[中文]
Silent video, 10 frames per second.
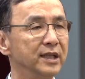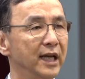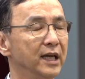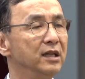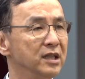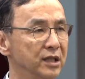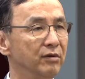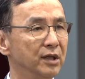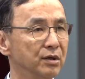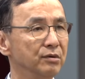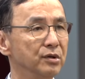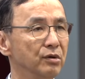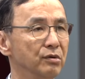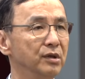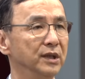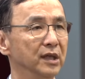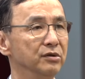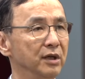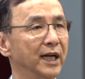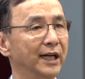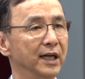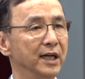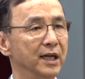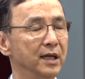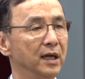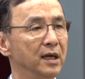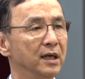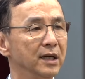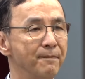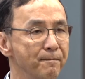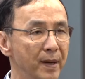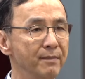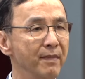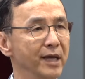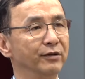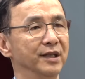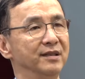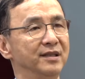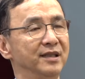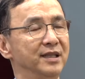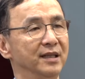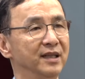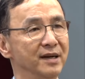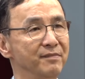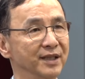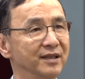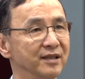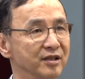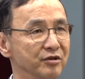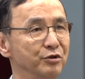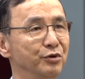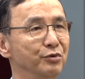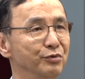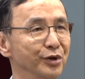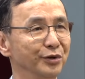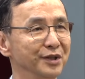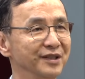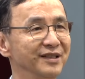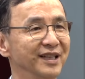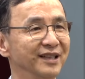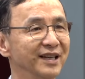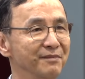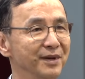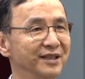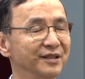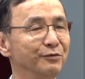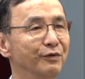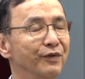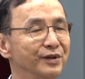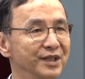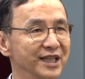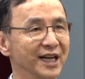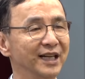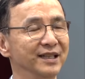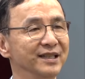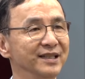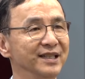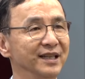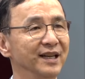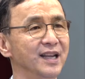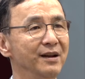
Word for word: 谁希望从中获得最大的利益？ 根本没有的事情，根本是子虚乌有的事情，根本是无风起浪的事情。